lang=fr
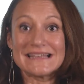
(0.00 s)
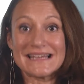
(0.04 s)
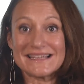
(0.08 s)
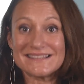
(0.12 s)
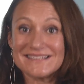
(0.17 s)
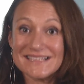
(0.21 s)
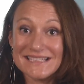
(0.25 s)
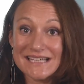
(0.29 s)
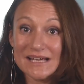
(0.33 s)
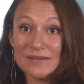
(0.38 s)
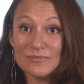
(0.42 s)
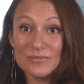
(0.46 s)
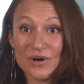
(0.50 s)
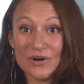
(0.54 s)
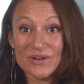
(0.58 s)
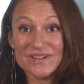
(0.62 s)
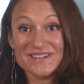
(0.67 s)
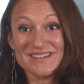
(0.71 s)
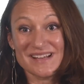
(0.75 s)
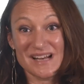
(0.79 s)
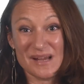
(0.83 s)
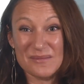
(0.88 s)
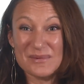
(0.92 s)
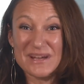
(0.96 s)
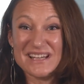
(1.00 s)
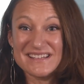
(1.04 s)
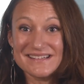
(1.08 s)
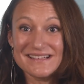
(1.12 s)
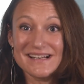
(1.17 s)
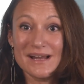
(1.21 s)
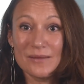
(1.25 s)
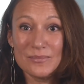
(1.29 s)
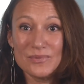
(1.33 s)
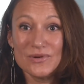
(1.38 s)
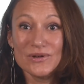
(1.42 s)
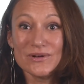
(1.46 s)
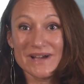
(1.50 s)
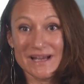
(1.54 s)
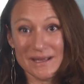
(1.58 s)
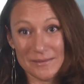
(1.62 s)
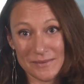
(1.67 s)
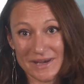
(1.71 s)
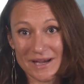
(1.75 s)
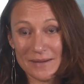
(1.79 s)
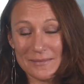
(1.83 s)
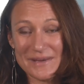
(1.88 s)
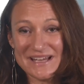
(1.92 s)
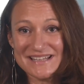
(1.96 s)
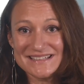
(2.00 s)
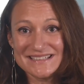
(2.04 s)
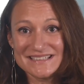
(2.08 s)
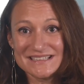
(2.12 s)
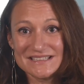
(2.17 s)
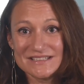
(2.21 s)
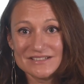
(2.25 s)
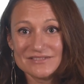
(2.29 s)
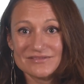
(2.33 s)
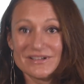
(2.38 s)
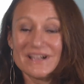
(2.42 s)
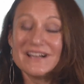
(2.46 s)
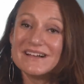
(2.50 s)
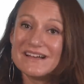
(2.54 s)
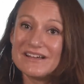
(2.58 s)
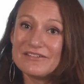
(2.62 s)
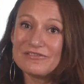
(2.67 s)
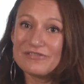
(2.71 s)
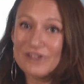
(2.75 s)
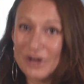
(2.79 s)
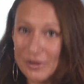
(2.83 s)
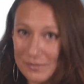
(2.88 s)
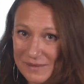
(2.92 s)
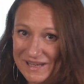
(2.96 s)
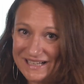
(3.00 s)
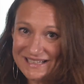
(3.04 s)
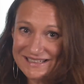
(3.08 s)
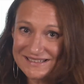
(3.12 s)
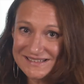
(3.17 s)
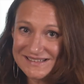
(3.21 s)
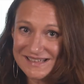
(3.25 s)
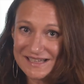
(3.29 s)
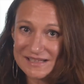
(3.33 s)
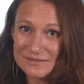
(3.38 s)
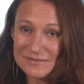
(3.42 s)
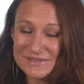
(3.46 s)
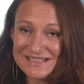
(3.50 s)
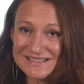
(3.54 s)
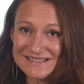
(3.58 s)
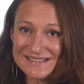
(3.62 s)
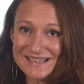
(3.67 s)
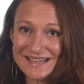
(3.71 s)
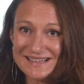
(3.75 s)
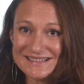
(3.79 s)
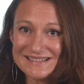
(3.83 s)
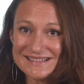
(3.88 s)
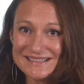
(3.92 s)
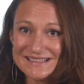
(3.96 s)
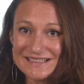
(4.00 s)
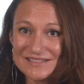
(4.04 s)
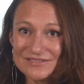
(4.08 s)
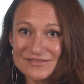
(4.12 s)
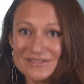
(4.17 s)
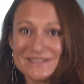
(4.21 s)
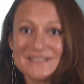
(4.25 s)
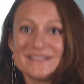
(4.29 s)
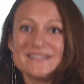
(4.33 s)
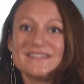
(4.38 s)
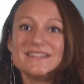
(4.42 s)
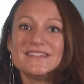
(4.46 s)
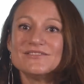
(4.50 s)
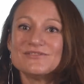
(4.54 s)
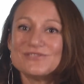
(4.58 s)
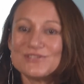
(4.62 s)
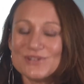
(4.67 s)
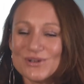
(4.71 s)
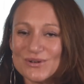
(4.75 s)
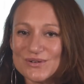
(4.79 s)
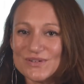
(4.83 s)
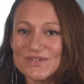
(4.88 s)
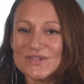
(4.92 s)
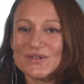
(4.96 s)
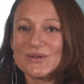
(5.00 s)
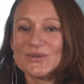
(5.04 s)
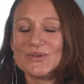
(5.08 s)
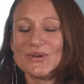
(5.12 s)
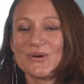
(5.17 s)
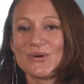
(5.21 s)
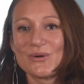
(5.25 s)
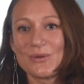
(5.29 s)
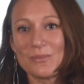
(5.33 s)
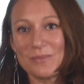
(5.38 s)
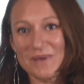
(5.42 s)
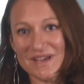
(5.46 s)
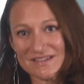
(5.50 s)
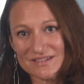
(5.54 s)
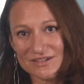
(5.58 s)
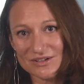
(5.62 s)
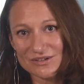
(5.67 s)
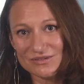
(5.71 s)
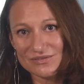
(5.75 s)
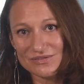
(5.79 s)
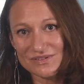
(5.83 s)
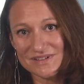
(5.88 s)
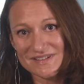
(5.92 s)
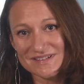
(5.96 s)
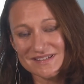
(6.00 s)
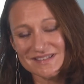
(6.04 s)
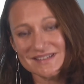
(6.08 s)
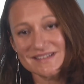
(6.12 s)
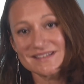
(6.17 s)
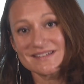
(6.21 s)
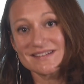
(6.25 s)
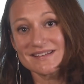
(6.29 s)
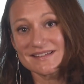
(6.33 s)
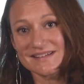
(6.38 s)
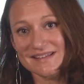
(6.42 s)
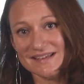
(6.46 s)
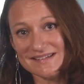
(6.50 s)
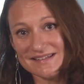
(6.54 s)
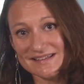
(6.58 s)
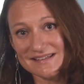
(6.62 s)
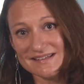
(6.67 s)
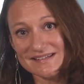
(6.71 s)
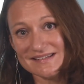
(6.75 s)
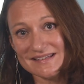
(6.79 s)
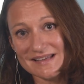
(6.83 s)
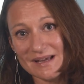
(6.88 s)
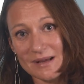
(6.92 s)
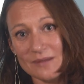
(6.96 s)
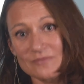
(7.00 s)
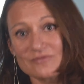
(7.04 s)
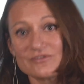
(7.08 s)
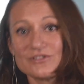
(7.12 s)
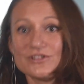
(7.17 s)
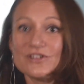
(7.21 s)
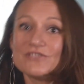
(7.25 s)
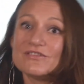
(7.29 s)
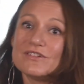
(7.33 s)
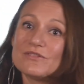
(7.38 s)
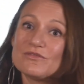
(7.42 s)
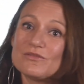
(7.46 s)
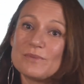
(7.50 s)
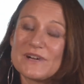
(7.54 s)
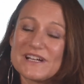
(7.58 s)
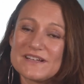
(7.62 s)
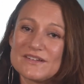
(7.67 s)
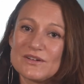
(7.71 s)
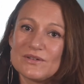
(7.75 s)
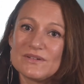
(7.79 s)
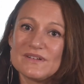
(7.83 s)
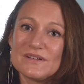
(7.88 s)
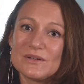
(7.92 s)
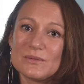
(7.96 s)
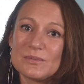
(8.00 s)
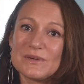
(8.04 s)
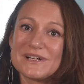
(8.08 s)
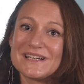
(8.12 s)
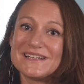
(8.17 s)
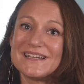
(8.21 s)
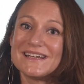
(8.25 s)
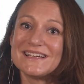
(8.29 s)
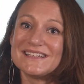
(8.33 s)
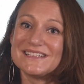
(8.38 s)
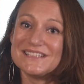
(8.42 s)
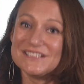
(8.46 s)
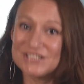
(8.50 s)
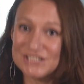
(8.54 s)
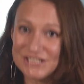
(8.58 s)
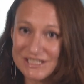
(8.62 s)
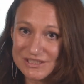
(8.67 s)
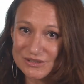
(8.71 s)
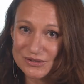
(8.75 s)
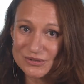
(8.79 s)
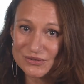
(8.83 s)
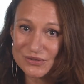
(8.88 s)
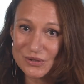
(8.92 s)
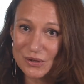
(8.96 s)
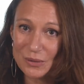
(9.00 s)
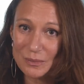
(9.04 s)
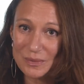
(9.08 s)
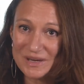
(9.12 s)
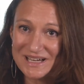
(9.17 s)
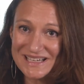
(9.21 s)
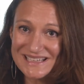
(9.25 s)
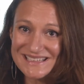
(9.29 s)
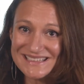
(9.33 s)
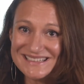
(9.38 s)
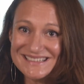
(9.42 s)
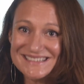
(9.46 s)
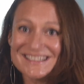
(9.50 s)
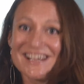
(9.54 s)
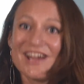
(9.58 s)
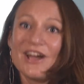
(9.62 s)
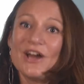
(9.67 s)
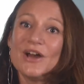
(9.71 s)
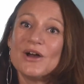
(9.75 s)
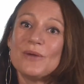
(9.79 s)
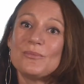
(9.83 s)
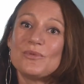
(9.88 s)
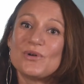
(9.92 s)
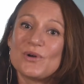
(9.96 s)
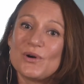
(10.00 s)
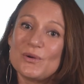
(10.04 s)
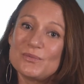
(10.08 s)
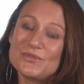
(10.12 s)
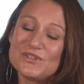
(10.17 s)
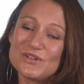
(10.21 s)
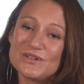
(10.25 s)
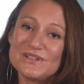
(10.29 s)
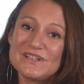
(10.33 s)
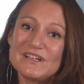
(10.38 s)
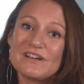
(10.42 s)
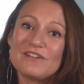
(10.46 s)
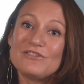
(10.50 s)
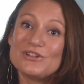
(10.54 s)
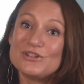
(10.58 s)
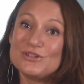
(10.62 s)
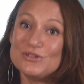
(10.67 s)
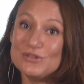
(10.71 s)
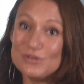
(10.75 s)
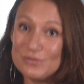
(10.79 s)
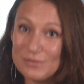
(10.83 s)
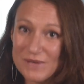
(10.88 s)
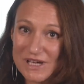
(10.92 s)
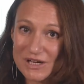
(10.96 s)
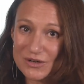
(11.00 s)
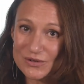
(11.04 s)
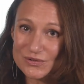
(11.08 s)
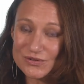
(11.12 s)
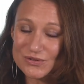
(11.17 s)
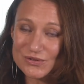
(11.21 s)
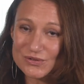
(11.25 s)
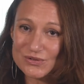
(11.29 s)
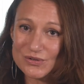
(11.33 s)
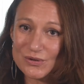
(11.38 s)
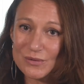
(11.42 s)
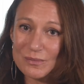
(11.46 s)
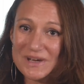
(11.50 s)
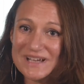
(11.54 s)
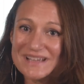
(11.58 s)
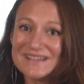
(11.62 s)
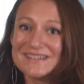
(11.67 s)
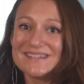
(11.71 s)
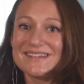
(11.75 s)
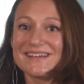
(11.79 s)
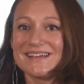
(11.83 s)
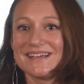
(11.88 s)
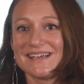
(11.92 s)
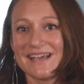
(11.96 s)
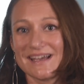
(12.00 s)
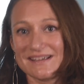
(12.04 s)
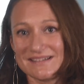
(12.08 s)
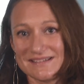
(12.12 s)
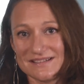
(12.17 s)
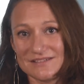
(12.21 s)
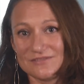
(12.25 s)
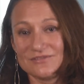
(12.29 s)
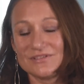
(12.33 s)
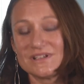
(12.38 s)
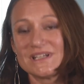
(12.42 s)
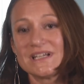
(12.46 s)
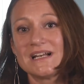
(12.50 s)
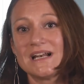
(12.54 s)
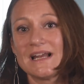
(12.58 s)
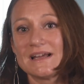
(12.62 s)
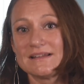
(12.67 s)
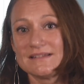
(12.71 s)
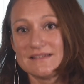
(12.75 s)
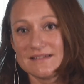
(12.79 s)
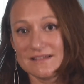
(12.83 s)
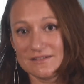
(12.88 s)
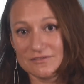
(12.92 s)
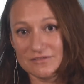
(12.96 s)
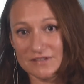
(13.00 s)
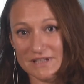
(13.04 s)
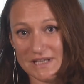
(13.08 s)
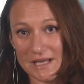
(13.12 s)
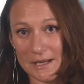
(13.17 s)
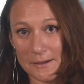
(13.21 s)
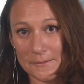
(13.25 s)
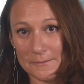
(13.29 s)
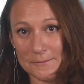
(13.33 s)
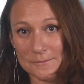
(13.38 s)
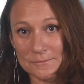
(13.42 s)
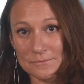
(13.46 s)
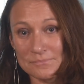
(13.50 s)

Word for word: Quatrièmement, c'est la partie la plus rébarbative, les formalités administratives. Si vous lancez en tant que personne physique, c'est assez simple, vous devez vous présenter auprès d'un guichet d'entreprise pour obtenir votre numéro d'entreprise et activer la TVA.